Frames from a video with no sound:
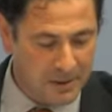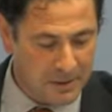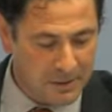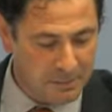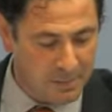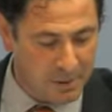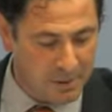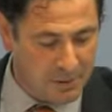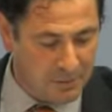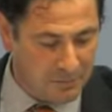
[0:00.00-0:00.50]

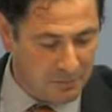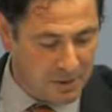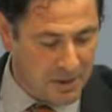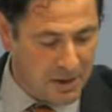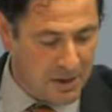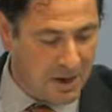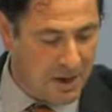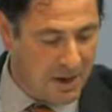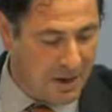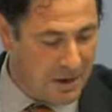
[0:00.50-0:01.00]

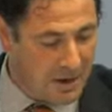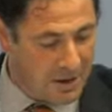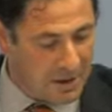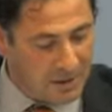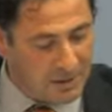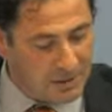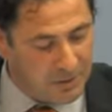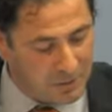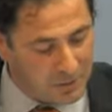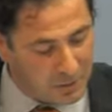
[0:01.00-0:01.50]

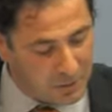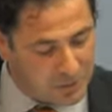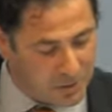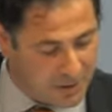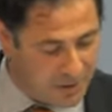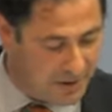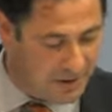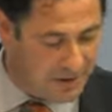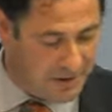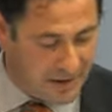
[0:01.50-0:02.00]
específica y no
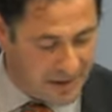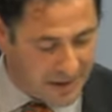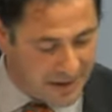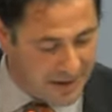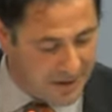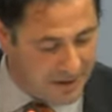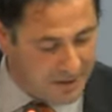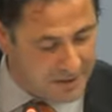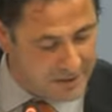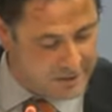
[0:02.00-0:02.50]
tiene la
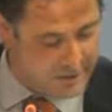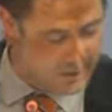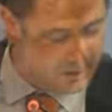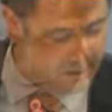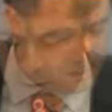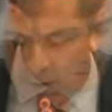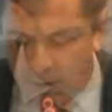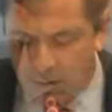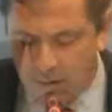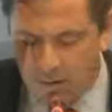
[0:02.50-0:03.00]
gran
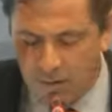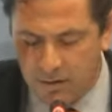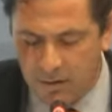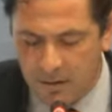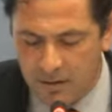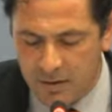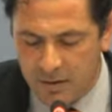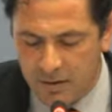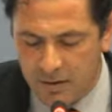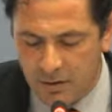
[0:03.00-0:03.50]
crisis industrial.